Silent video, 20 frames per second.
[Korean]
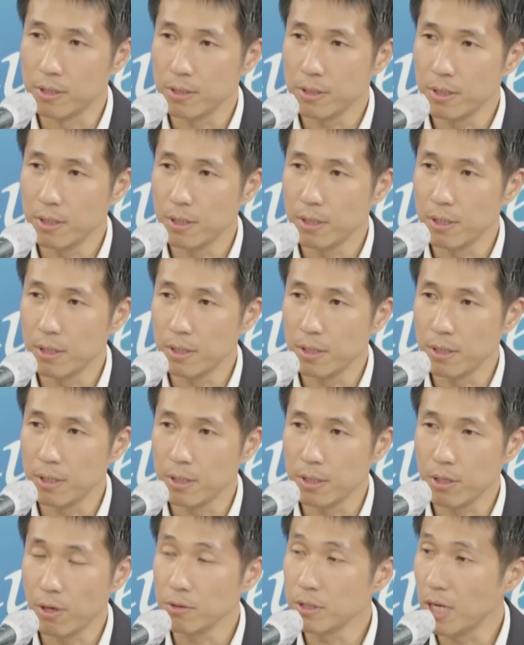이 음.
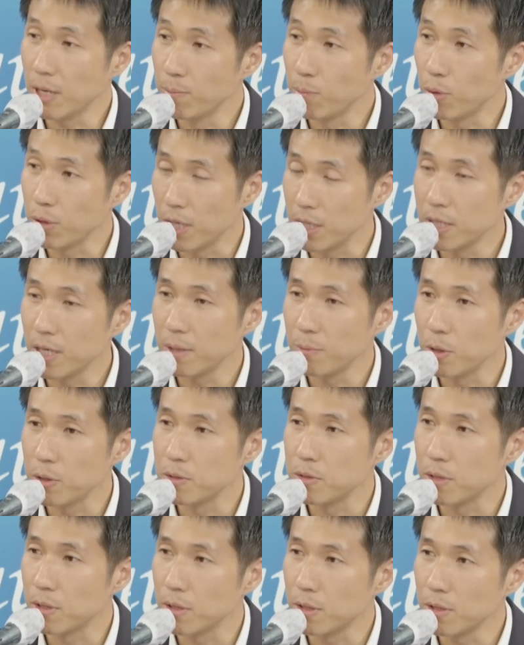경제 안보
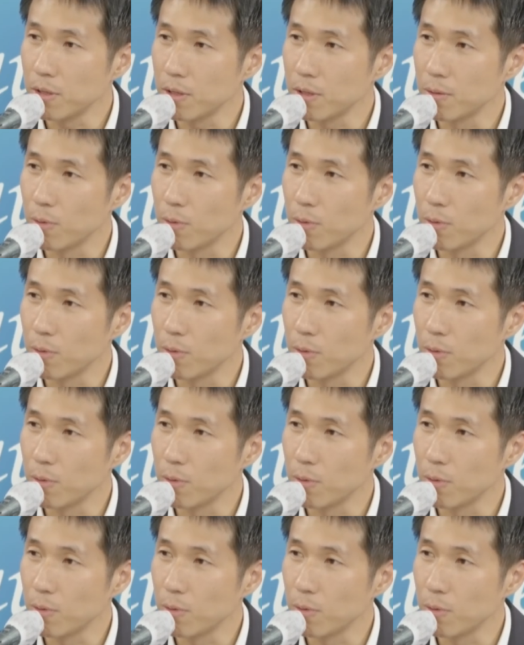얘기하면서